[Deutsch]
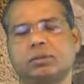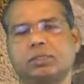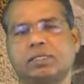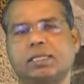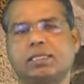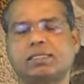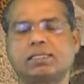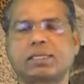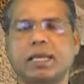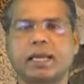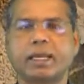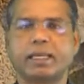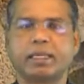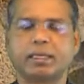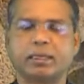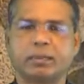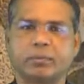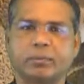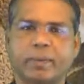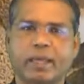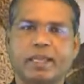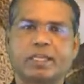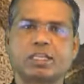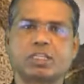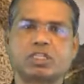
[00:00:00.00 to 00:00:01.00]
dass
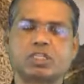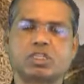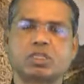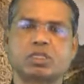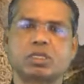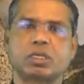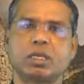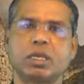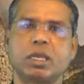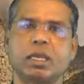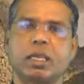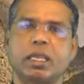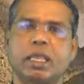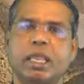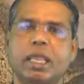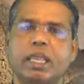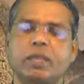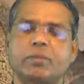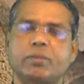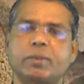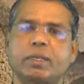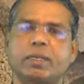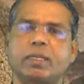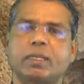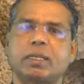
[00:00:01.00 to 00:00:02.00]
ein Mensch
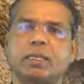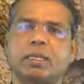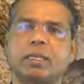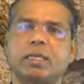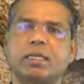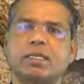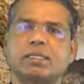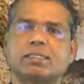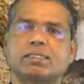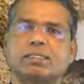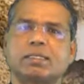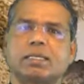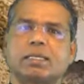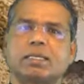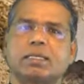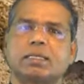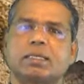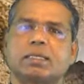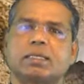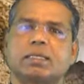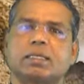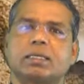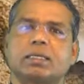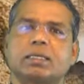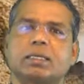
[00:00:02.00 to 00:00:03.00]
eben
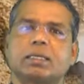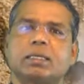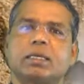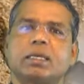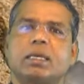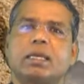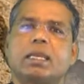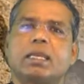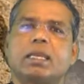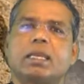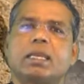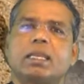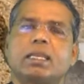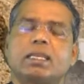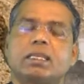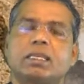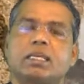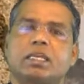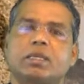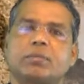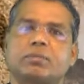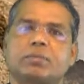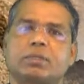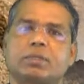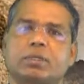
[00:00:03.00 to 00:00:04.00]
sich
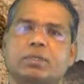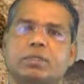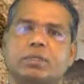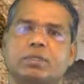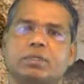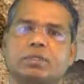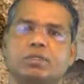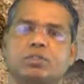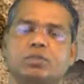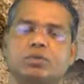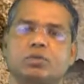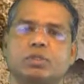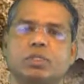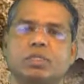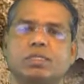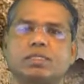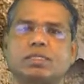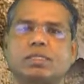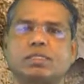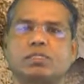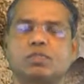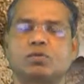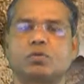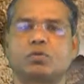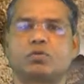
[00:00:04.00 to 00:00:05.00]
hingibt zu
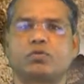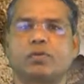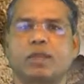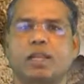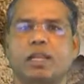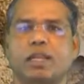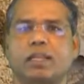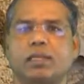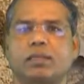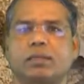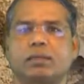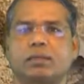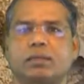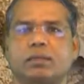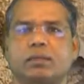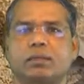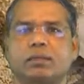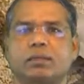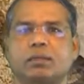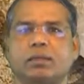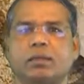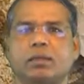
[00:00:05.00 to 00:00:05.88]
diesen Zufällen.